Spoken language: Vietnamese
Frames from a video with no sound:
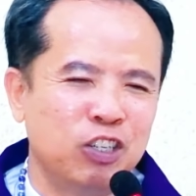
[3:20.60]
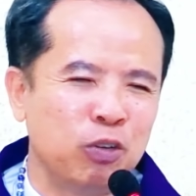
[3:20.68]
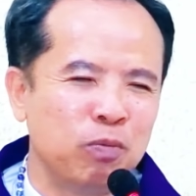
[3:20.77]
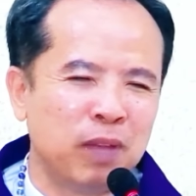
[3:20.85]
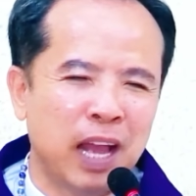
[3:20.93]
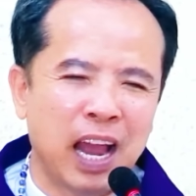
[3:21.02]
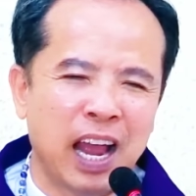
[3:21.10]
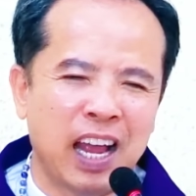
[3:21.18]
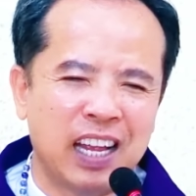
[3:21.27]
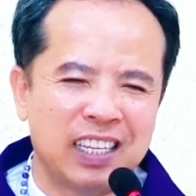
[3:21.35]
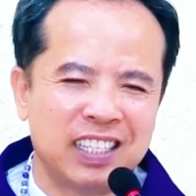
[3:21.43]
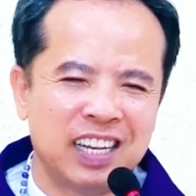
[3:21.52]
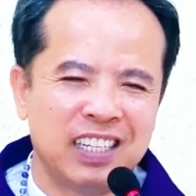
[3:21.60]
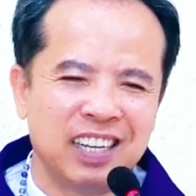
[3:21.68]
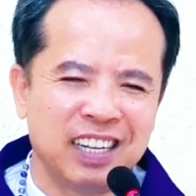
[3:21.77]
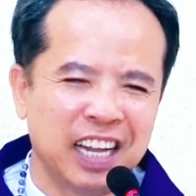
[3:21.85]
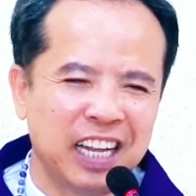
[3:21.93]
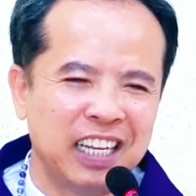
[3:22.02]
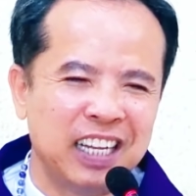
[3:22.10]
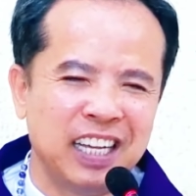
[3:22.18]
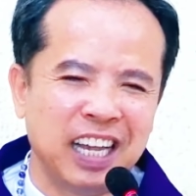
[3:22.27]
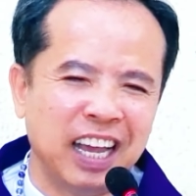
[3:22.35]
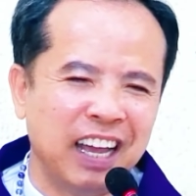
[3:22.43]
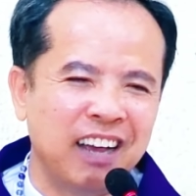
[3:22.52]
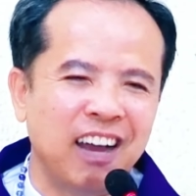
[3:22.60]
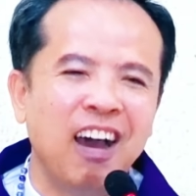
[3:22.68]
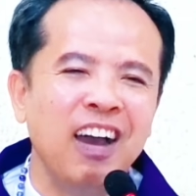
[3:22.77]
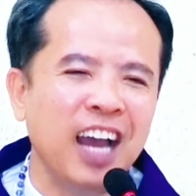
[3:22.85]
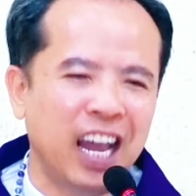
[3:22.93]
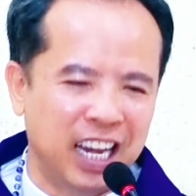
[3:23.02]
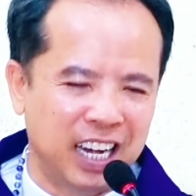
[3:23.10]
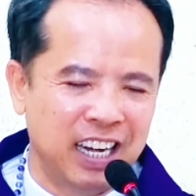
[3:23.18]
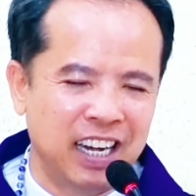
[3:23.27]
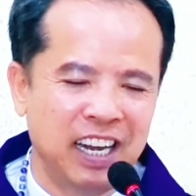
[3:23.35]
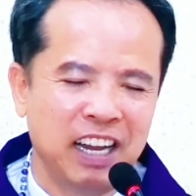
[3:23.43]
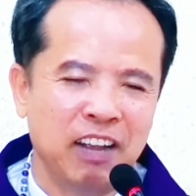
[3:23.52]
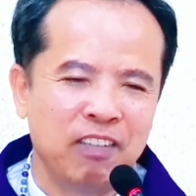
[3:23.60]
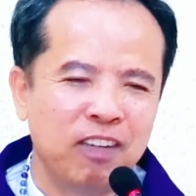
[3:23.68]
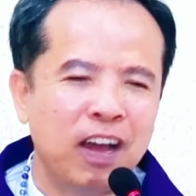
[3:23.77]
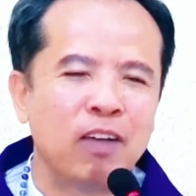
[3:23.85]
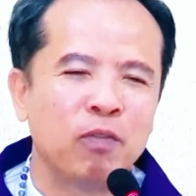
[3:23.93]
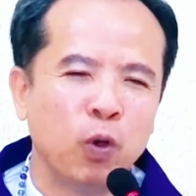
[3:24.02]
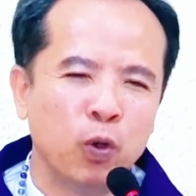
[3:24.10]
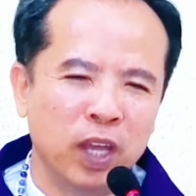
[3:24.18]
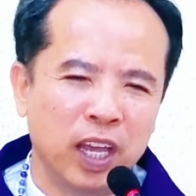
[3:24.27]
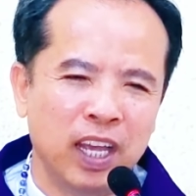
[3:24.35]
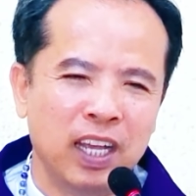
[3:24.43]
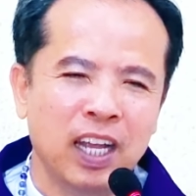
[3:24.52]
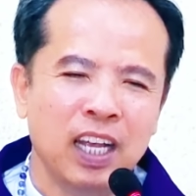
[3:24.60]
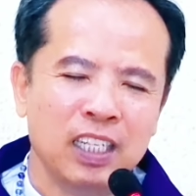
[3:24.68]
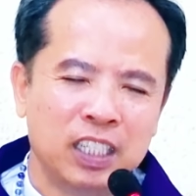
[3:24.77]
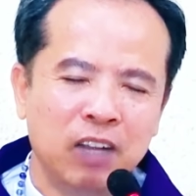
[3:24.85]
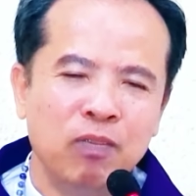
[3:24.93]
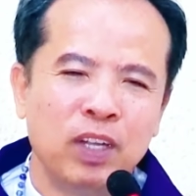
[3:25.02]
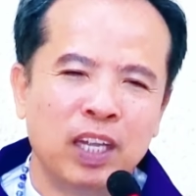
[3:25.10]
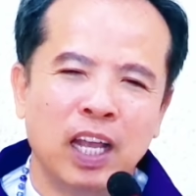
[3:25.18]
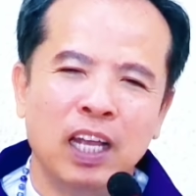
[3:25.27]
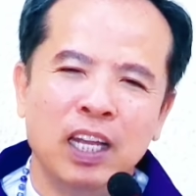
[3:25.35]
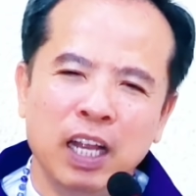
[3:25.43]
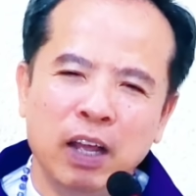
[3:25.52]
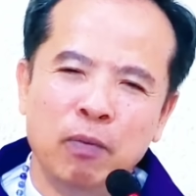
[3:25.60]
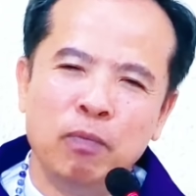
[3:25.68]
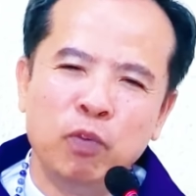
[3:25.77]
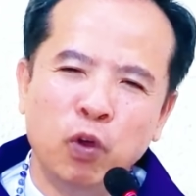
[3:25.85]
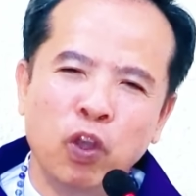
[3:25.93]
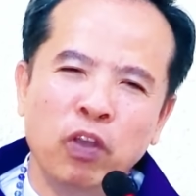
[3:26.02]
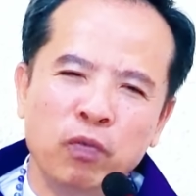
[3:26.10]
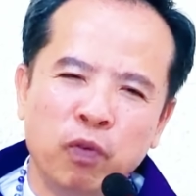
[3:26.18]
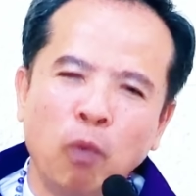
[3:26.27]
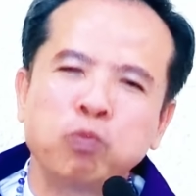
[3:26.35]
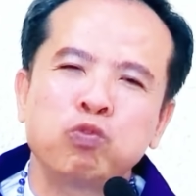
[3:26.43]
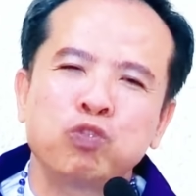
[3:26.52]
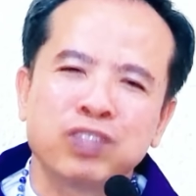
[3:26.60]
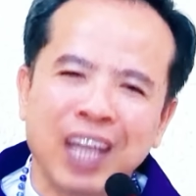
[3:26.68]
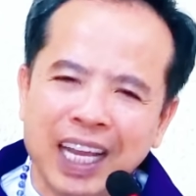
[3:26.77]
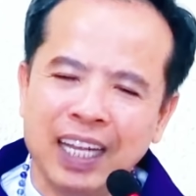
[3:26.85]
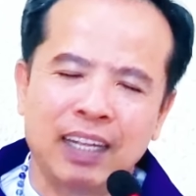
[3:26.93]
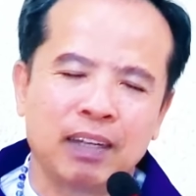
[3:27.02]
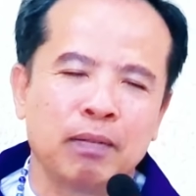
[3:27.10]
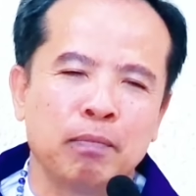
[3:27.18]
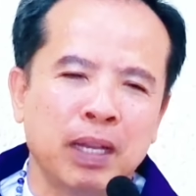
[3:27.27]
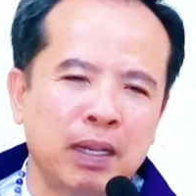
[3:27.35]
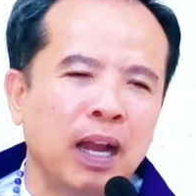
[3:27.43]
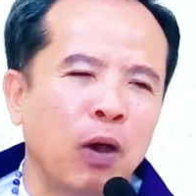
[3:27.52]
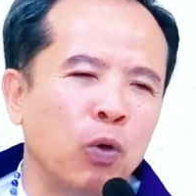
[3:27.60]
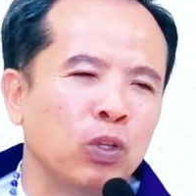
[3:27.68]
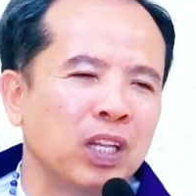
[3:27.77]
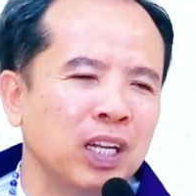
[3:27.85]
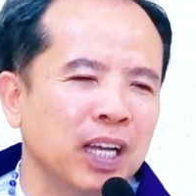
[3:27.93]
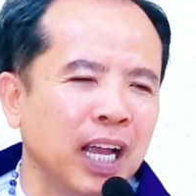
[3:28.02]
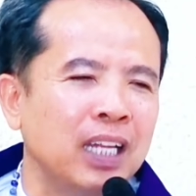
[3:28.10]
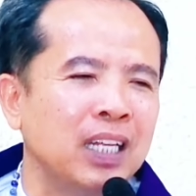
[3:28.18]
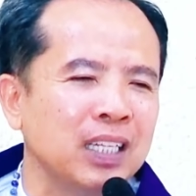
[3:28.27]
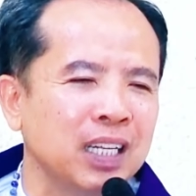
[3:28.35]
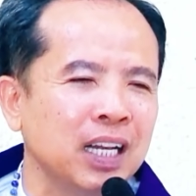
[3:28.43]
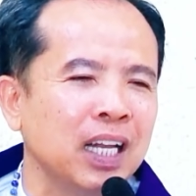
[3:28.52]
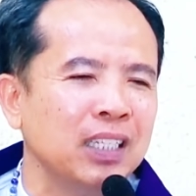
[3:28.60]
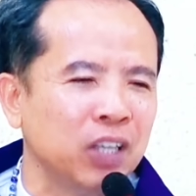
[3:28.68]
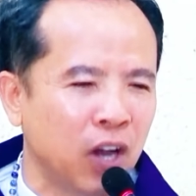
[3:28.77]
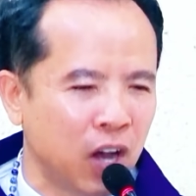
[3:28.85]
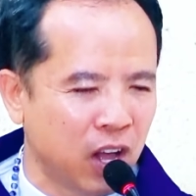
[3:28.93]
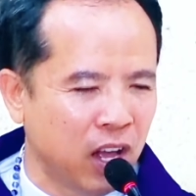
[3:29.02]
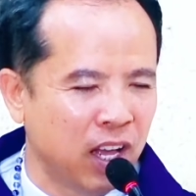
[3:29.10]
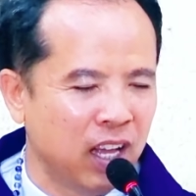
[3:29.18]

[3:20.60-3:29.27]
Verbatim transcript: chúng ta sẽ trở thành những kẻ ngớ ngẩn và vô nghĩa chính vì thế niềm vui phục sinh bắt đầu từ ngày thứ tư lễ trò